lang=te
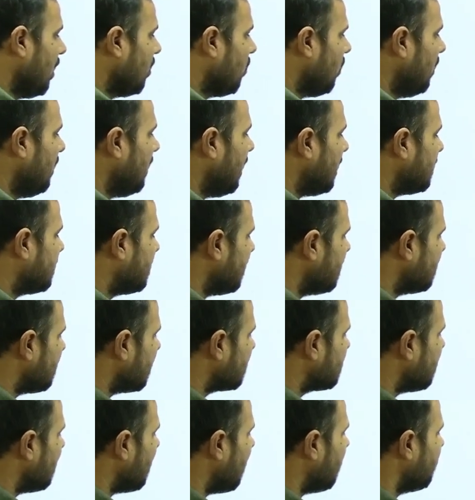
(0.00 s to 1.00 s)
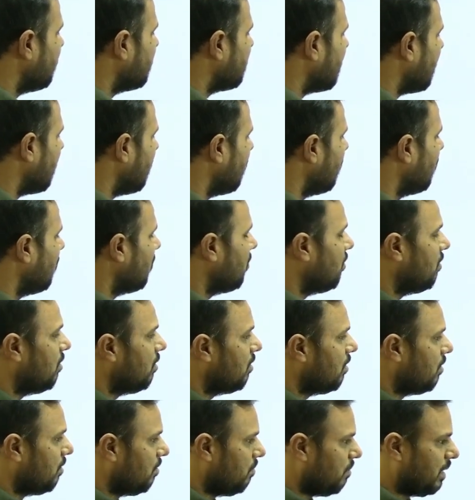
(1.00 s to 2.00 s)
కొన్ని అసిస్టెంట్ సెక్షన్ ఆఫీసర్లు
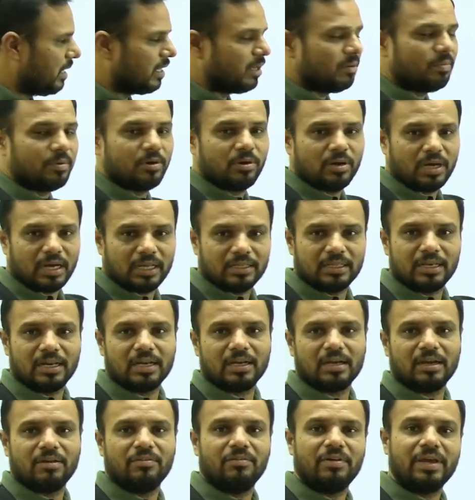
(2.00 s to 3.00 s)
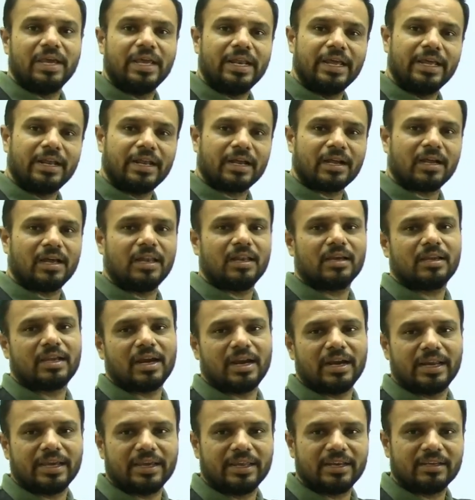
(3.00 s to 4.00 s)
మనకి ఇప్పుడు అదనంగా వేరే రకాల
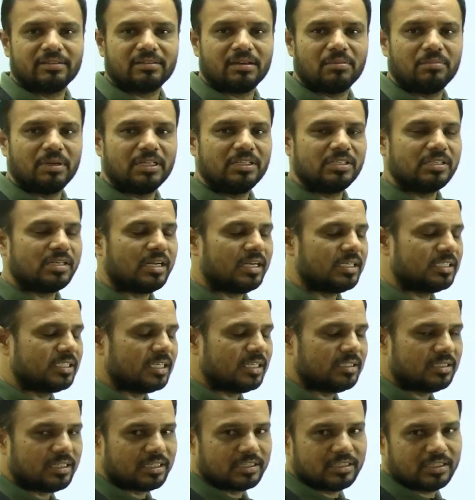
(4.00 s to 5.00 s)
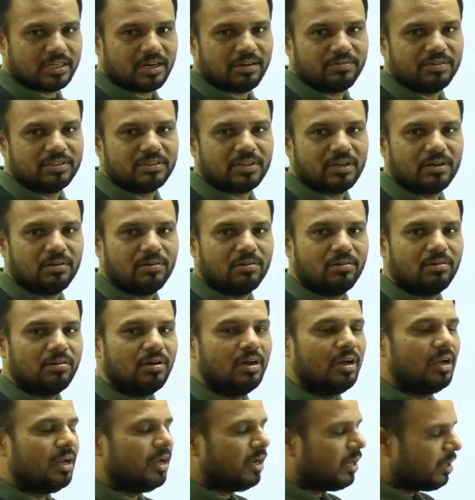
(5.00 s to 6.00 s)
కేటగిరీకి సంబంధించిన అసిస్టెంట్ సెక్షన్ ఆఫీసర్లు
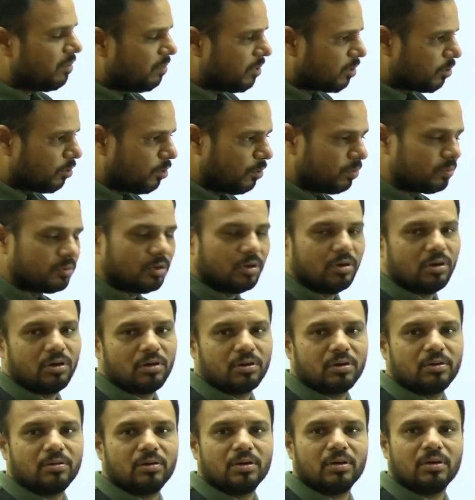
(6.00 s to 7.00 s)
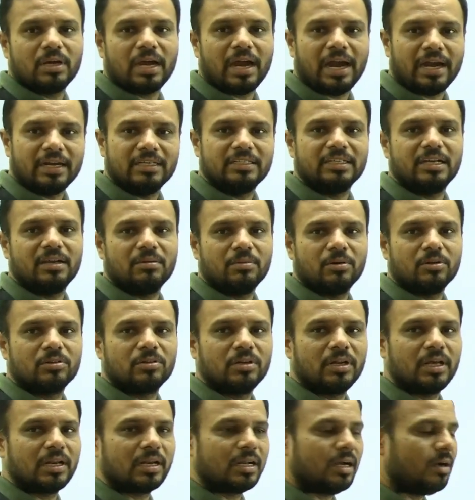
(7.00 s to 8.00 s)
ఇప్పుడు గ్రూప్ టూలో యాడ్
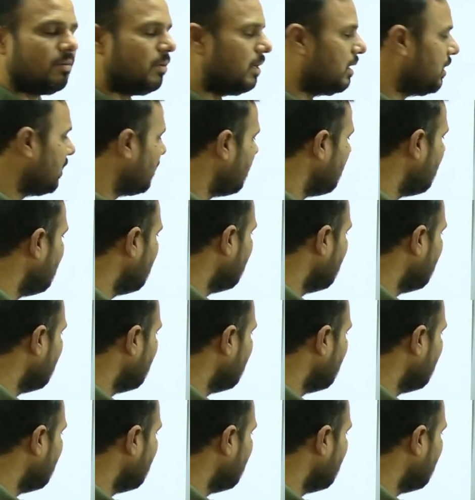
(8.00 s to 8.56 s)
చేయబోతున్నారు కాబట్టి